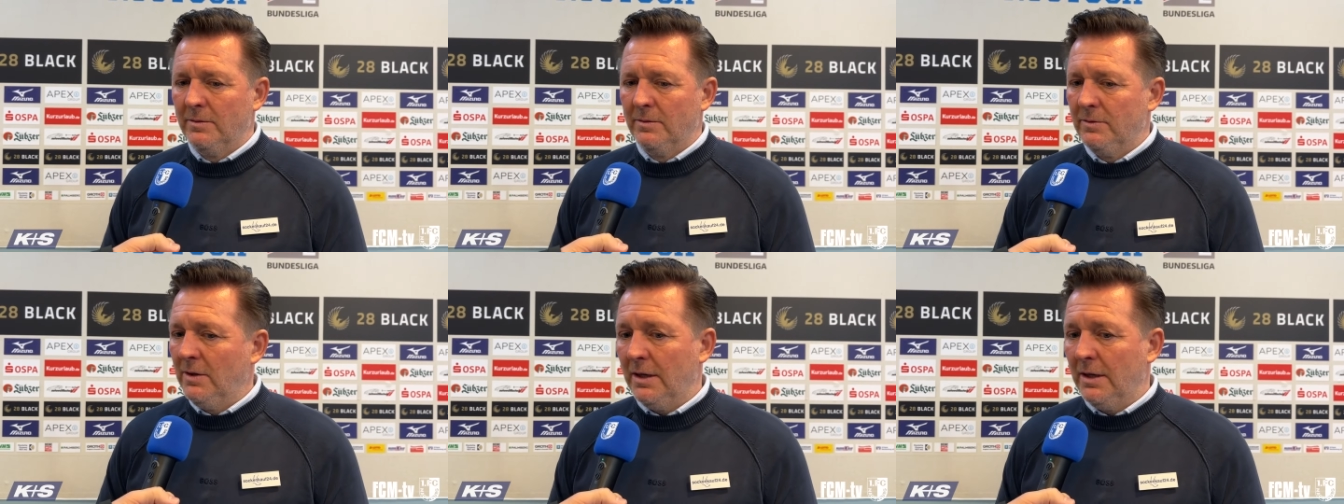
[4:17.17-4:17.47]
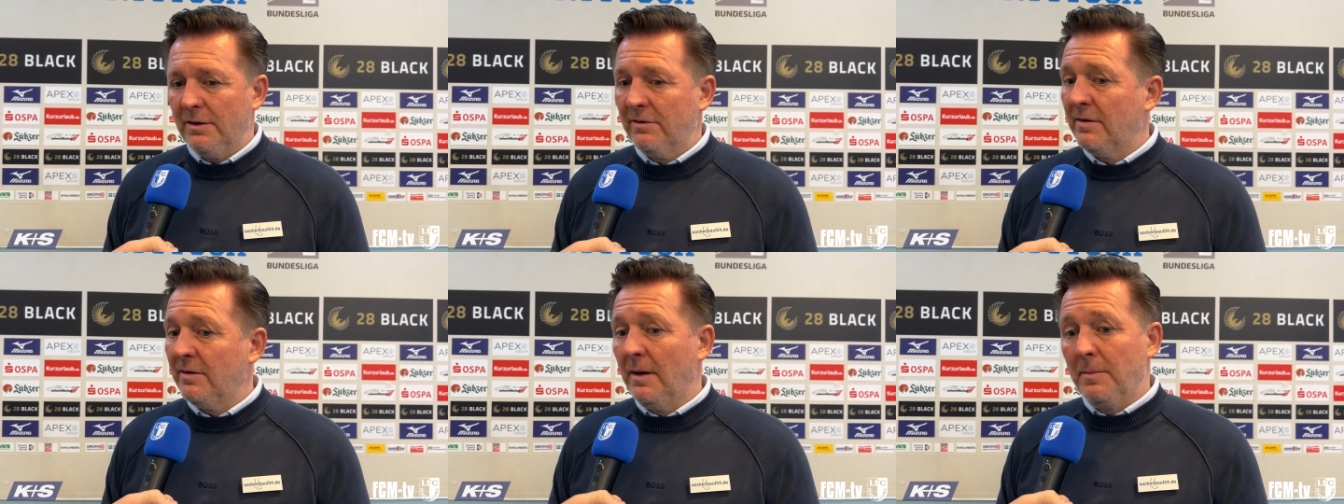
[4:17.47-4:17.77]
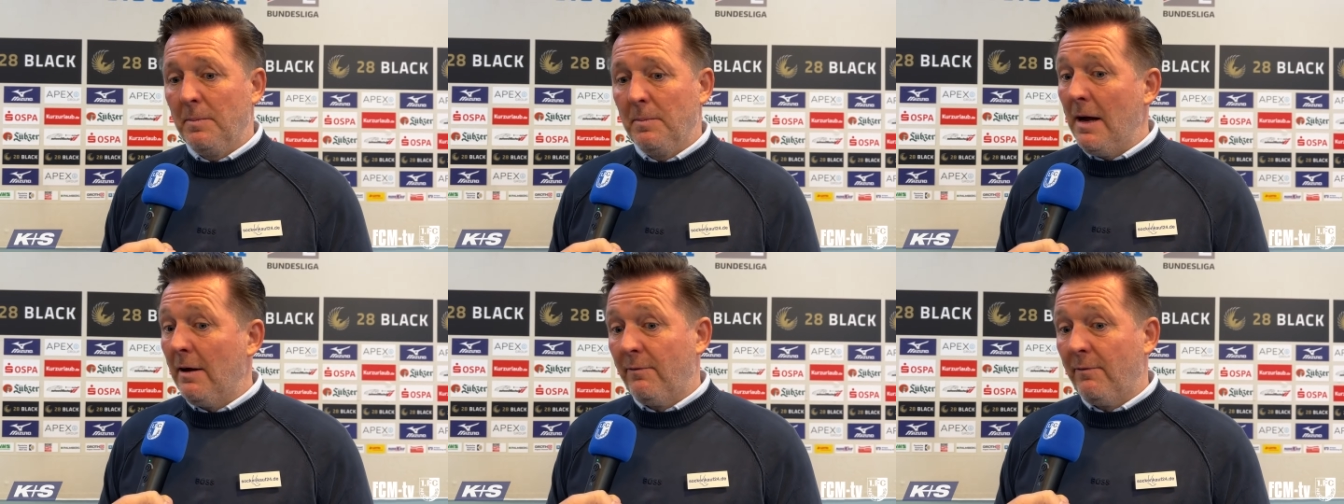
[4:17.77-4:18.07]
Ja, das
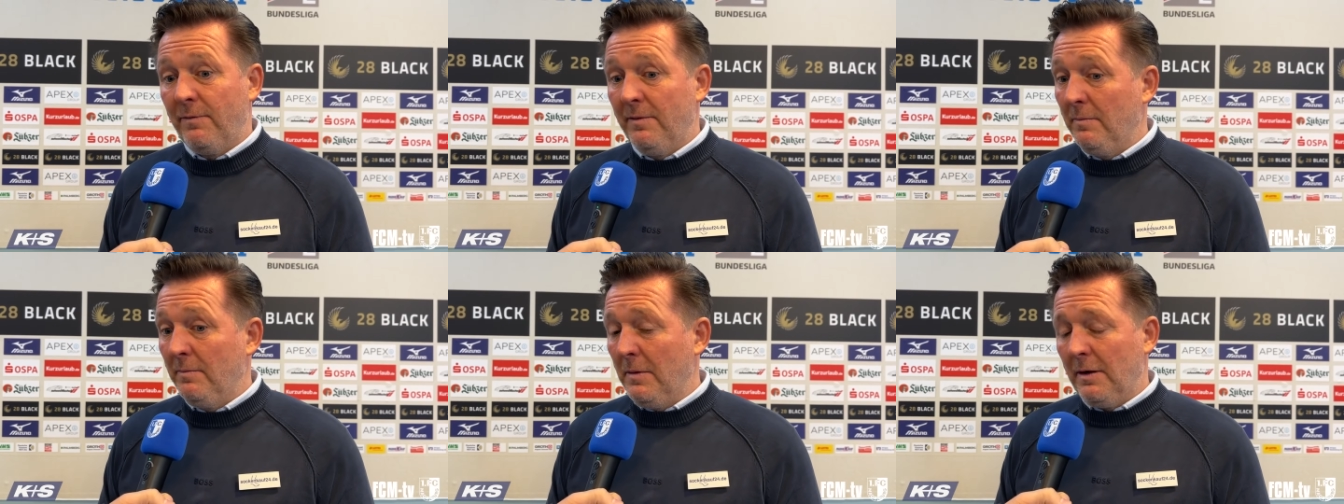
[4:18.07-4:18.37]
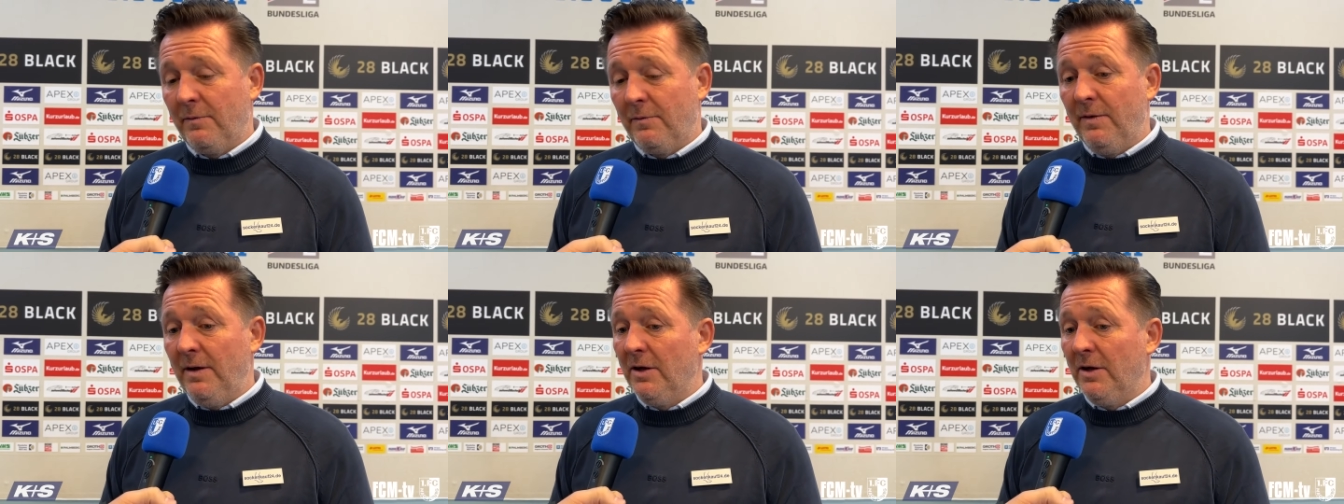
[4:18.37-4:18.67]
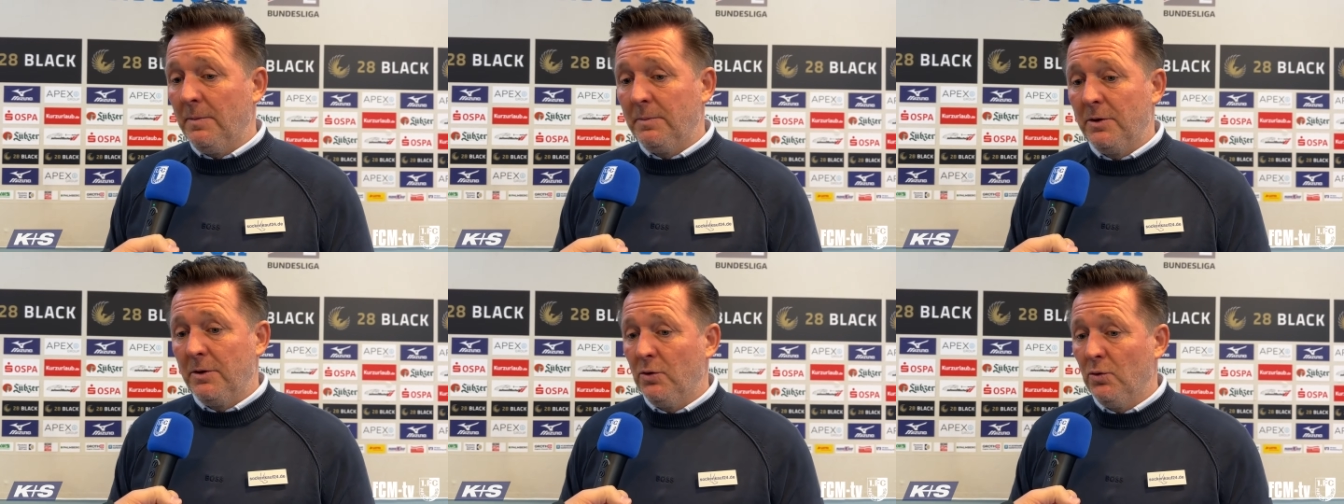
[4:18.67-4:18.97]
macht, macht viel, ich
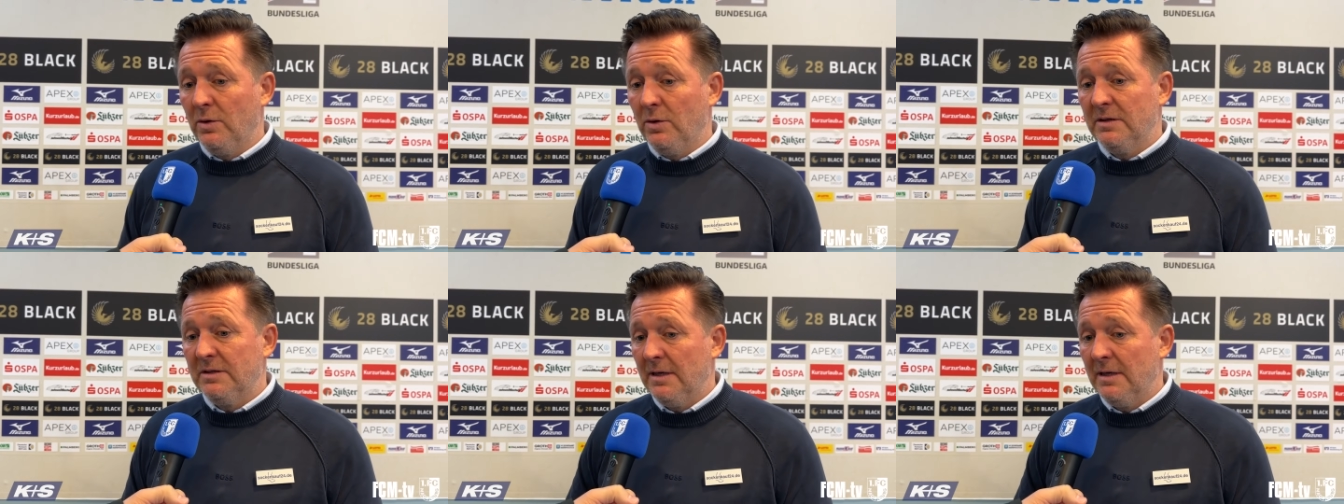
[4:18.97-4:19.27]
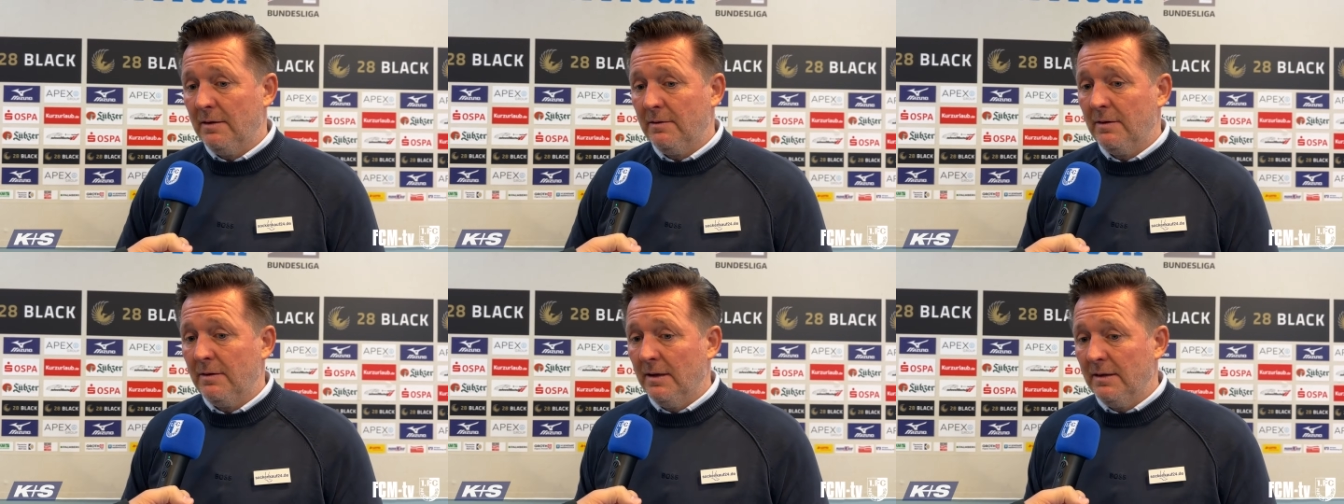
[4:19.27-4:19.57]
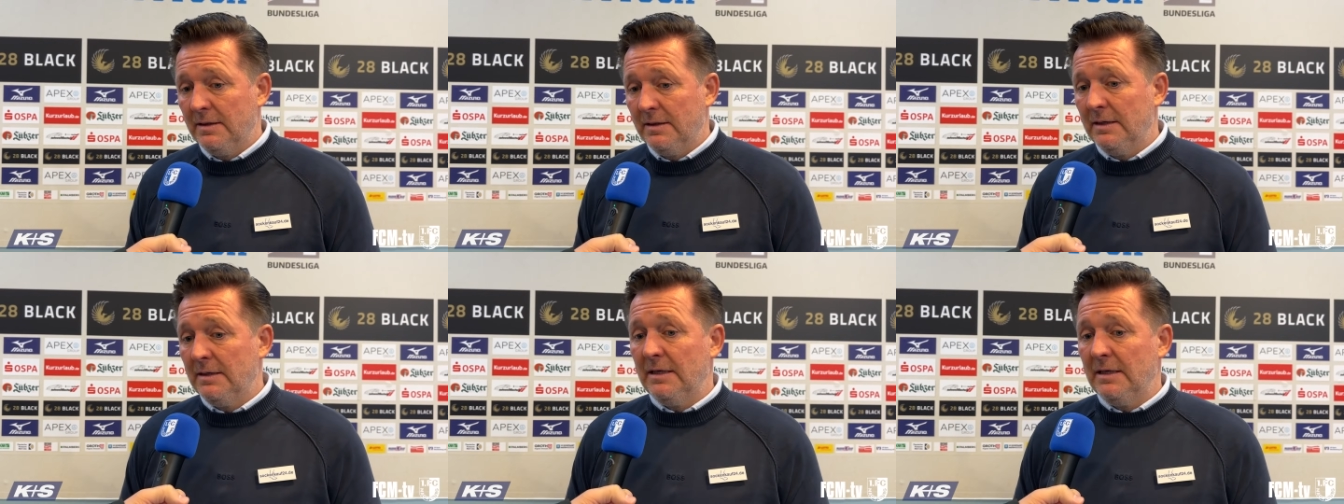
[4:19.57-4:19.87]
habe das schon gesagt,
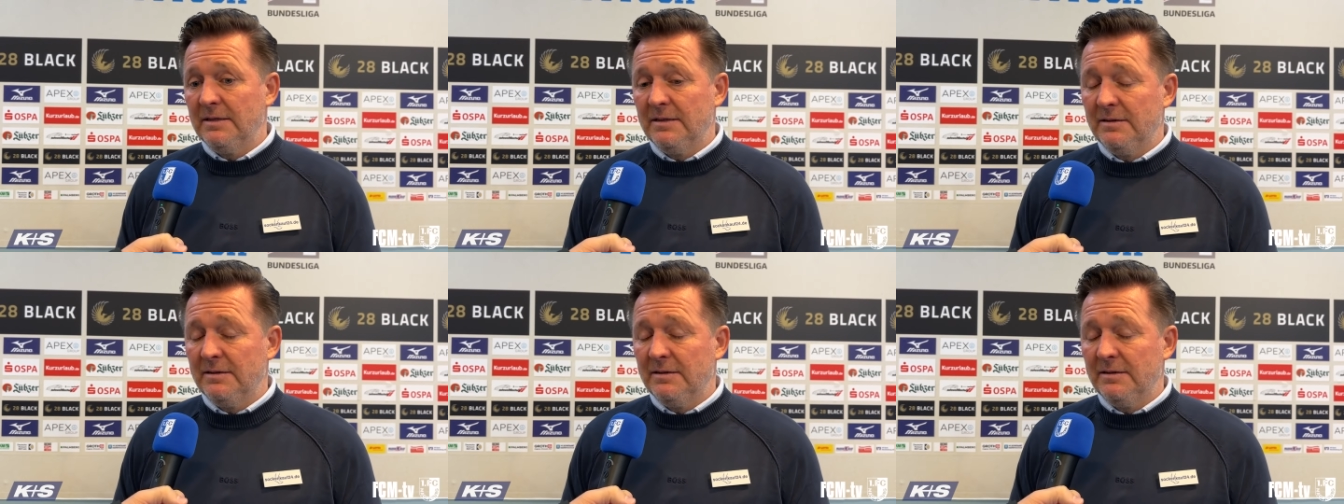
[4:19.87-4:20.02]
das